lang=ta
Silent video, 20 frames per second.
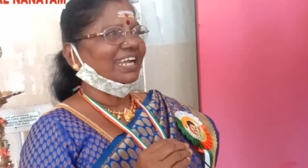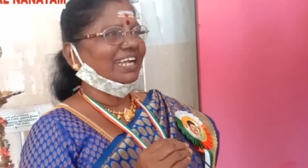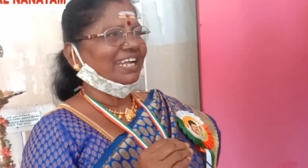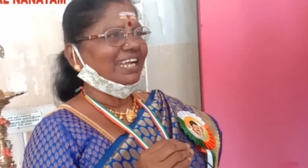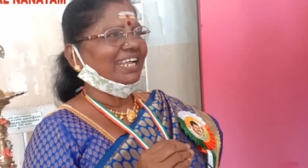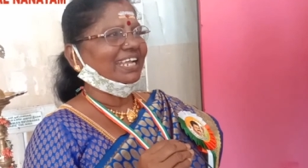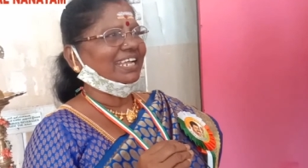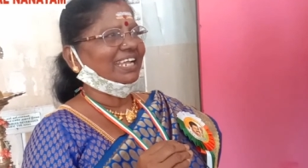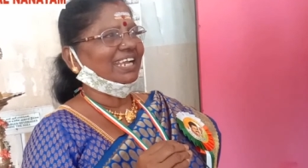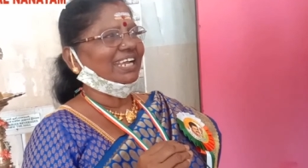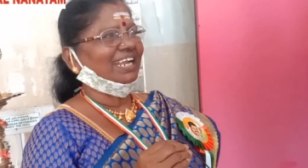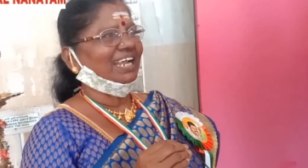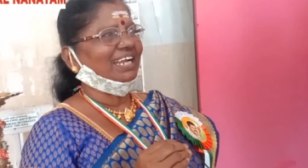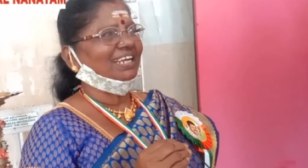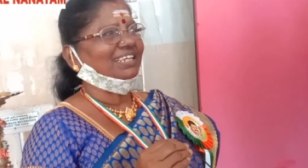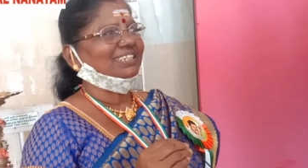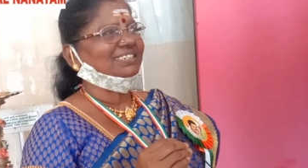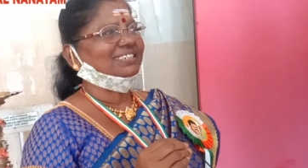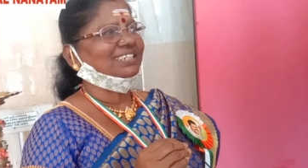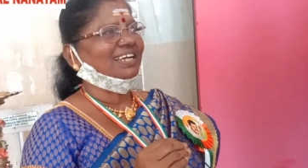இன்றைக்கி
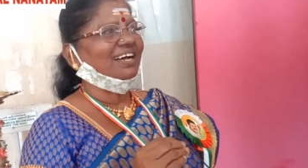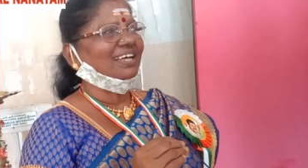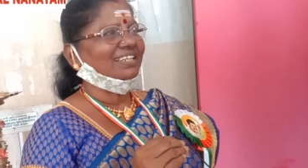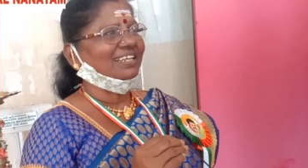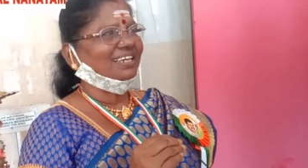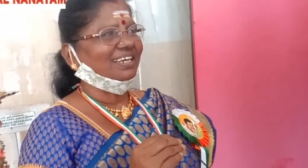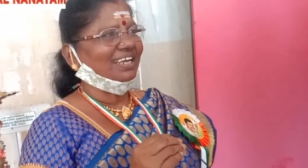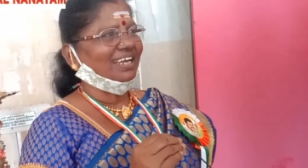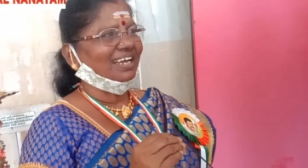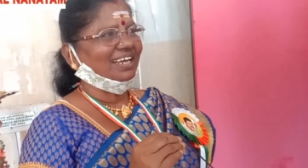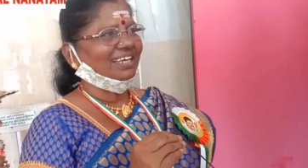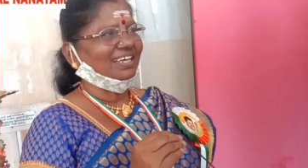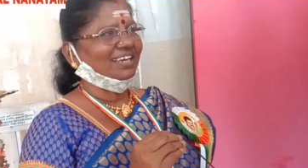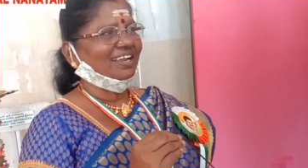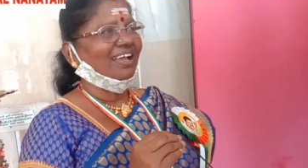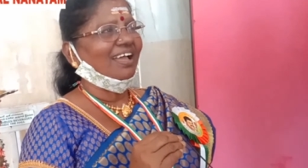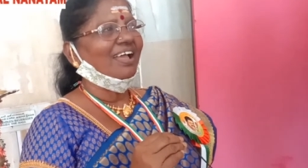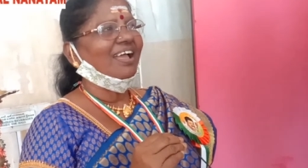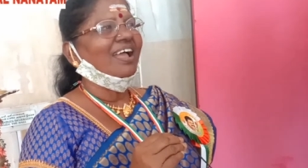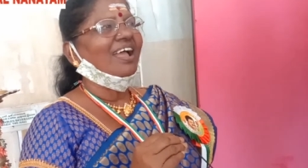நான்
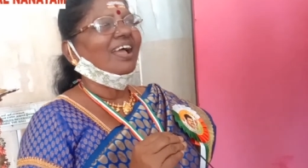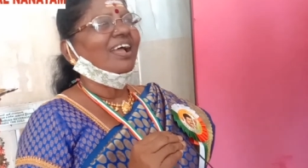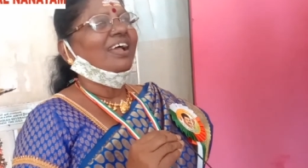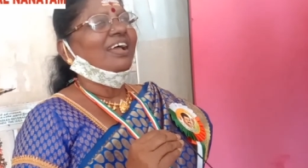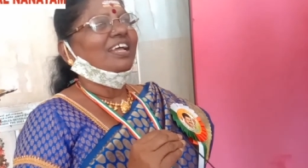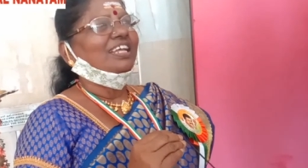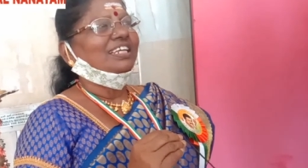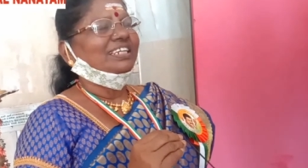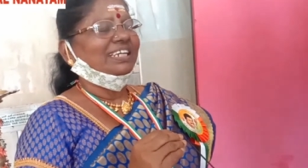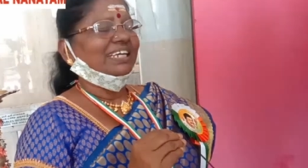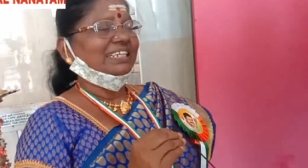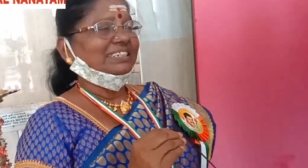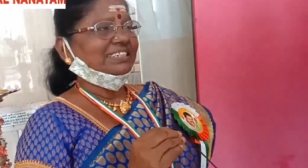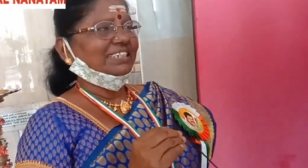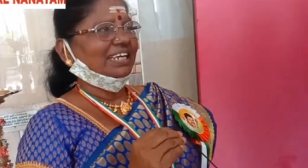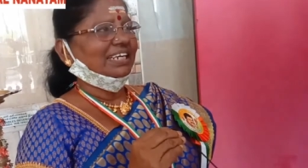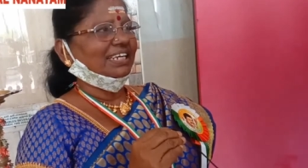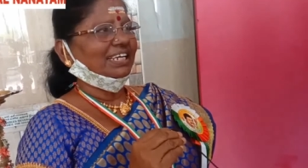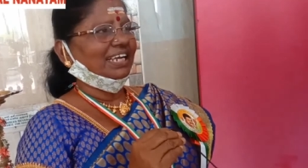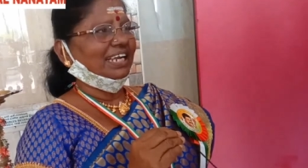சாதனையாளராக
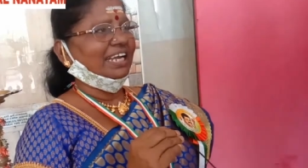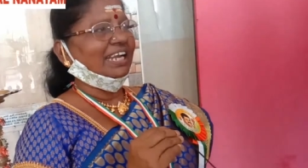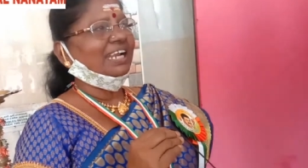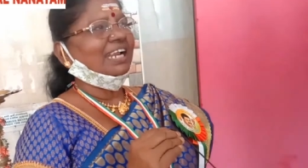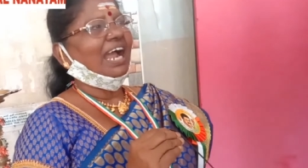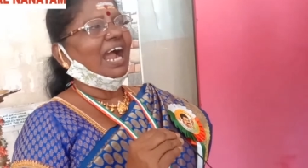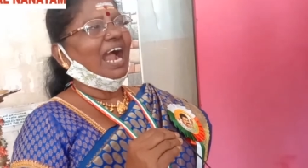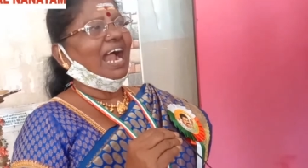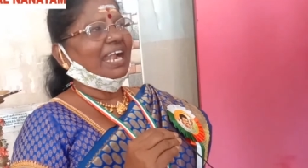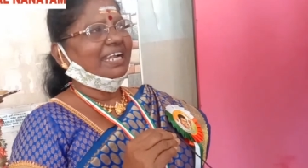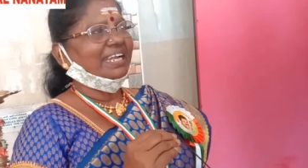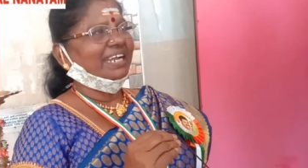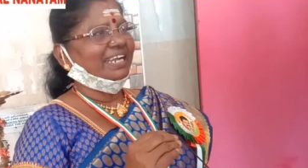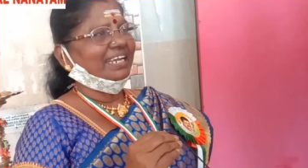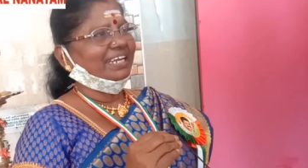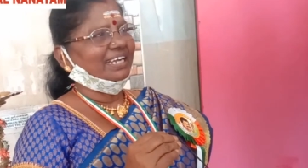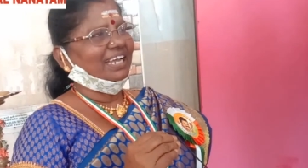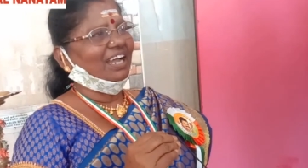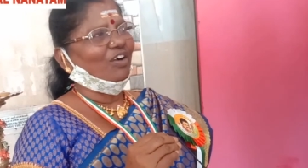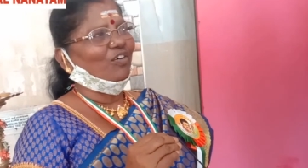ஏஞ்சலுங்களில்
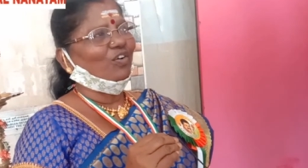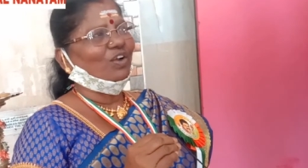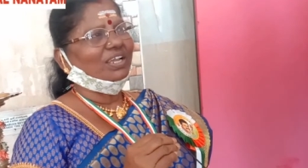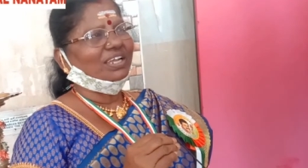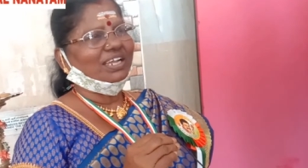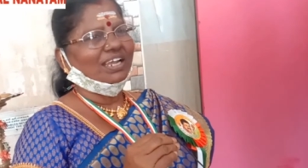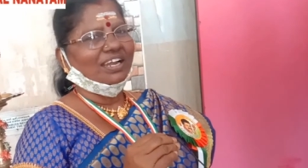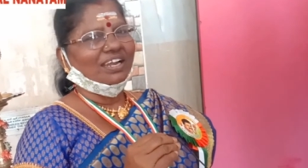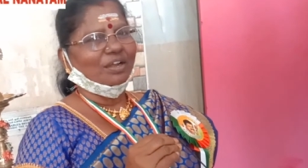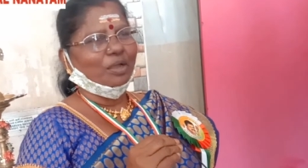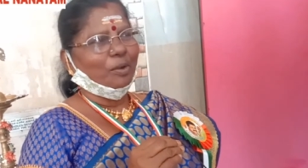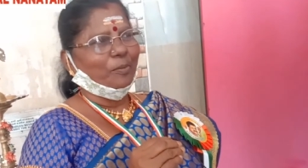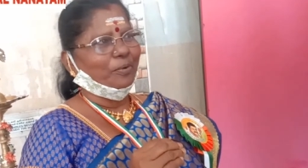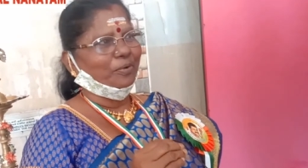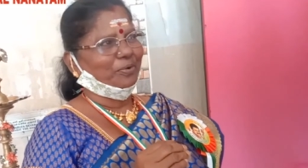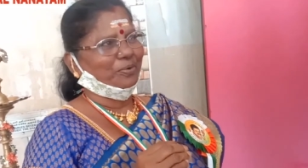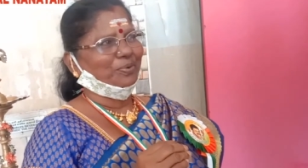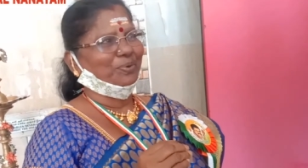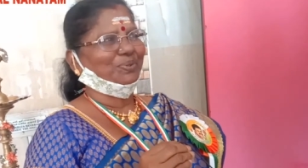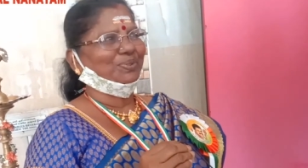அன்னைன்னு அவங்களுக்கே
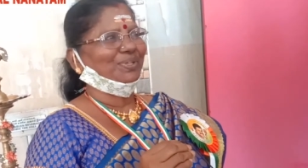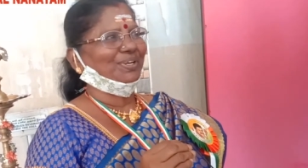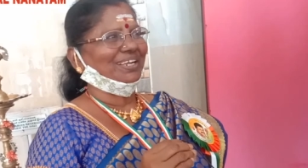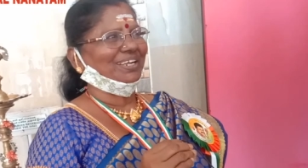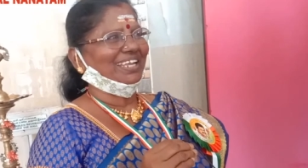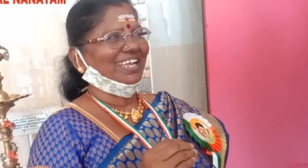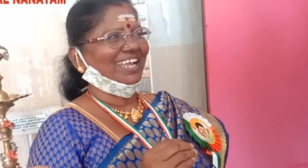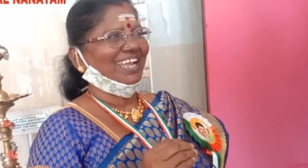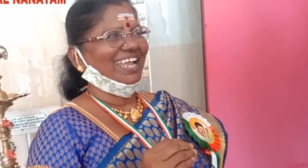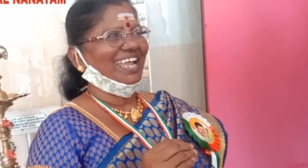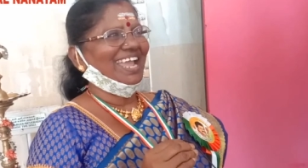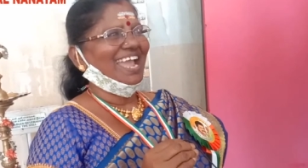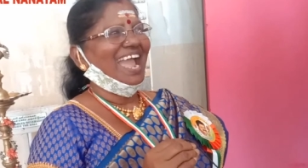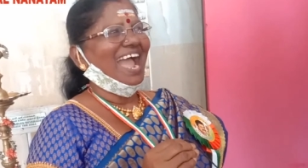நான் கொடுத்துருக்கேன்